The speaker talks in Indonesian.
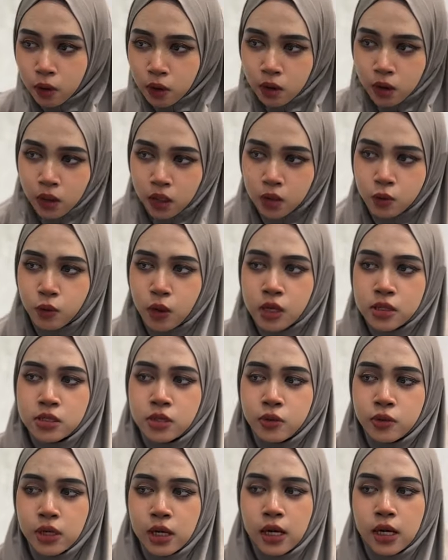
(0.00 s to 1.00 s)
itu aja
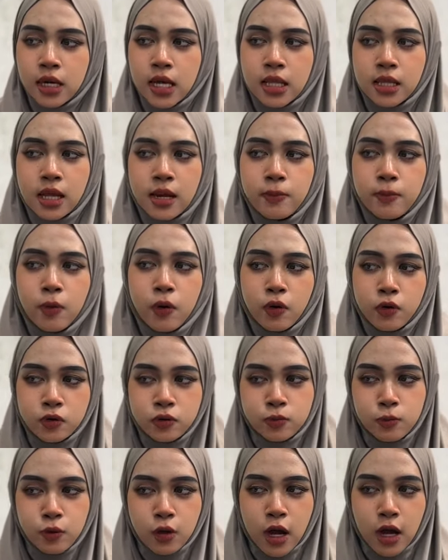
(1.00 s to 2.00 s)
udah kelihatan boros
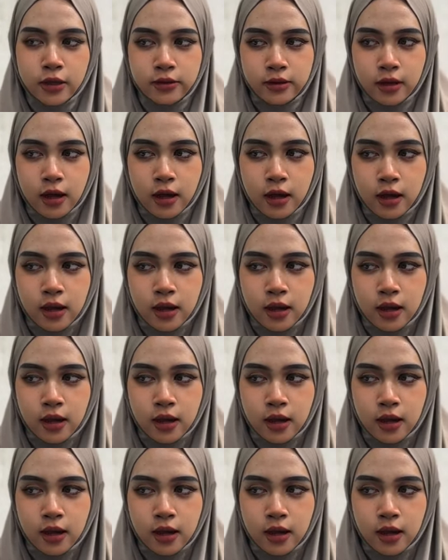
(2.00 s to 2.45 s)
mukanya